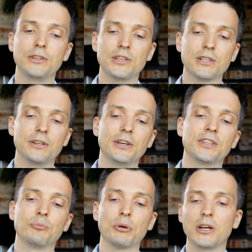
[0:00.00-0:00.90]
если
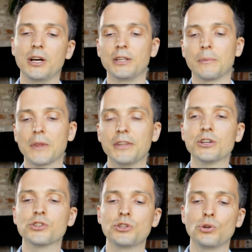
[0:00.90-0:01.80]
это бригада, а
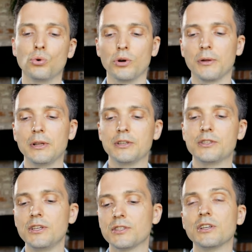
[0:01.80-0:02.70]
также декор.
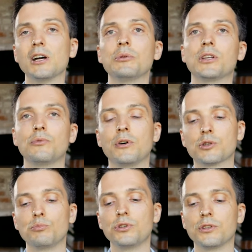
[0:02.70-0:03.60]
Здесь заработок
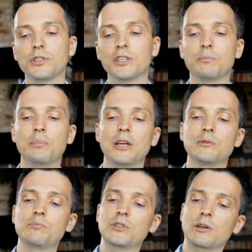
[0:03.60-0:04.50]
ваш будет где-то
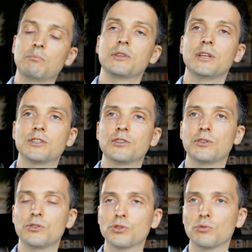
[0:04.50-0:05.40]
5-15
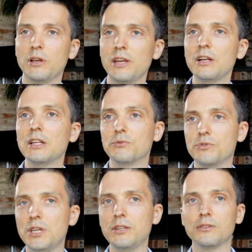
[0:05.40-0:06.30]
тысяч рублей в
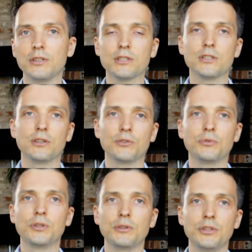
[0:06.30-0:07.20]
день, если
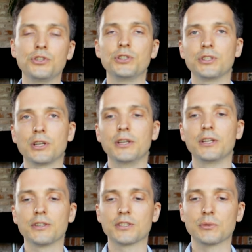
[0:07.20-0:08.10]
вы ищете клиента